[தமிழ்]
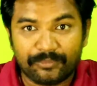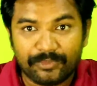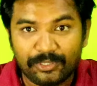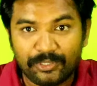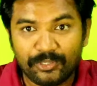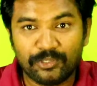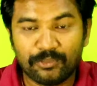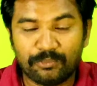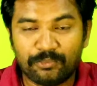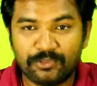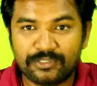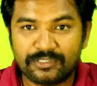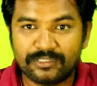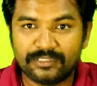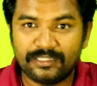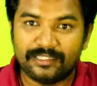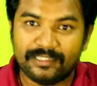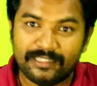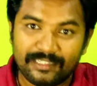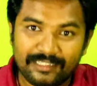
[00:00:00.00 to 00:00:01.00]
வீடியோ
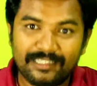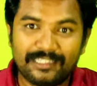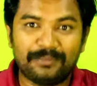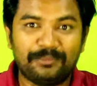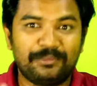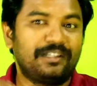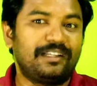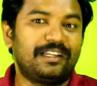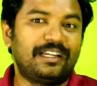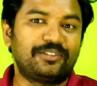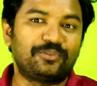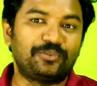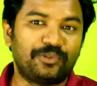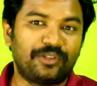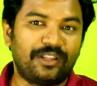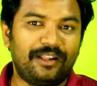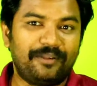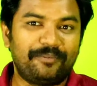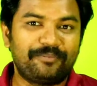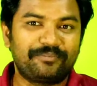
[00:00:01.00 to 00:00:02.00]
பிடிச்சிருந்தா நீங்கள் நமக்கு காசு
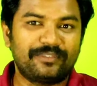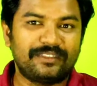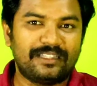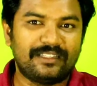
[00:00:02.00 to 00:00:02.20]
கொடுக்கலாம்